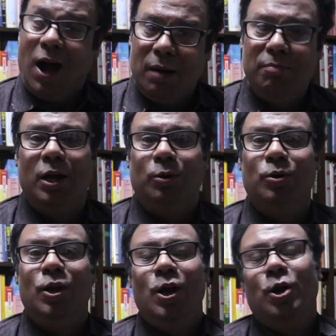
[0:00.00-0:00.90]
আমরাও
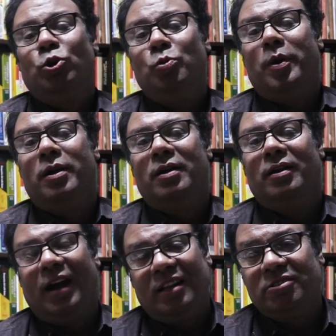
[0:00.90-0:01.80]
খুব
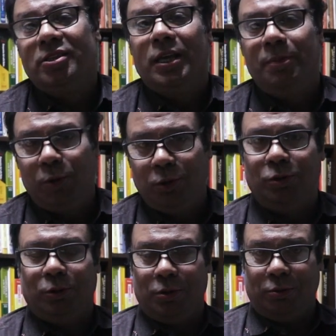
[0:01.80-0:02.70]
কাছ থেকে
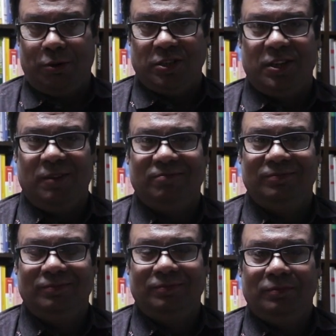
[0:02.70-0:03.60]
প্রত্যক্ষ করেছি
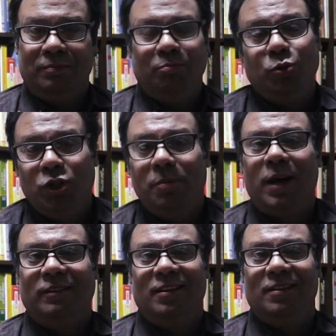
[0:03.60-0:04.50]

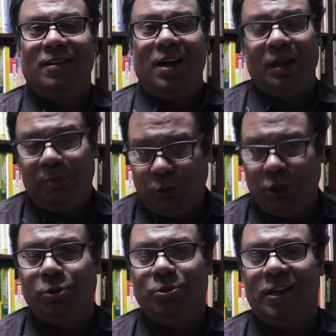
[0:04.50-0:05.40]
প্রতিবাদ আর
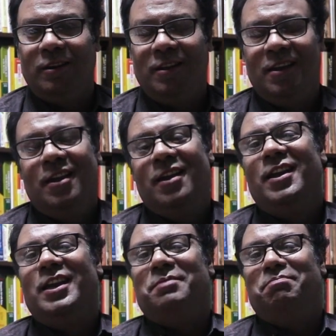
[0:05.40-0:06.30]
প্রতিরোধের
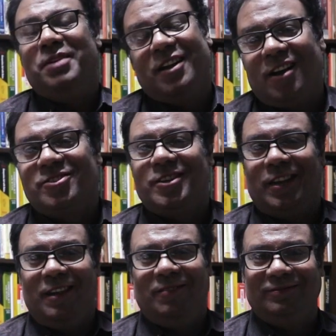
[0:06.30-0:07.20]
এই
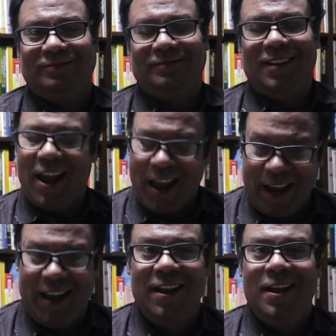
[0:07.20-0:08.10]
বিকাশকে
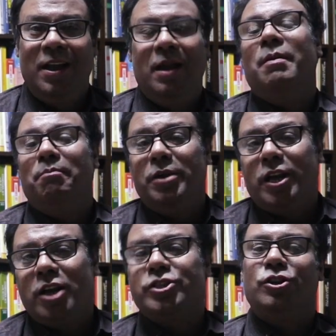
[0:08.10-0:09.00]
হ্যাঁ
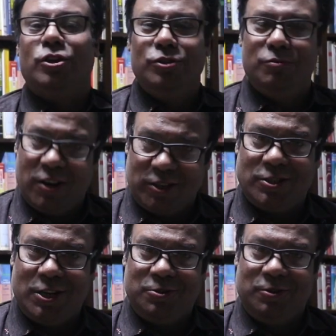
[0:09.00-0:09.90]
বিকাশ রঞ্জন
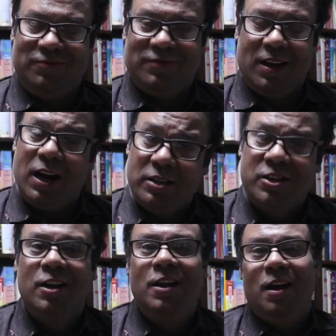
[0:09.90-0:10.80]
ভট্টাচার্য আজ
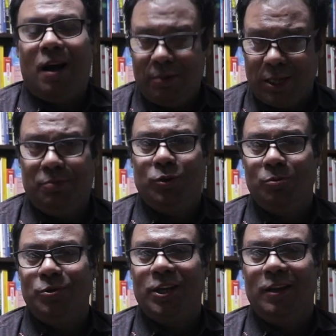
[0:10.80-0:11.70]
আমাদের
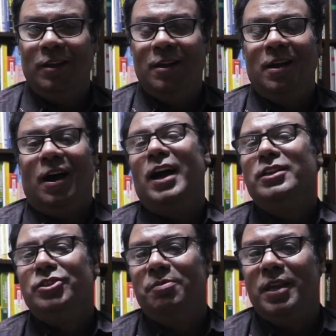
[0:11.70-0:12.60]
মুখোমুখি
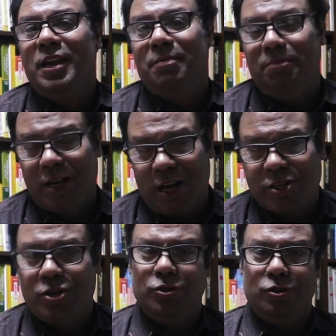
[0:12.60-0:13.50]
আইনজীবী বিকাশ
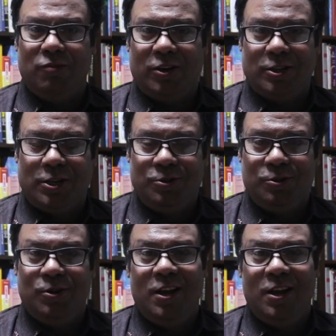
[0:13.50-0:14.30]
রঞ্জন ভট্টাচার্য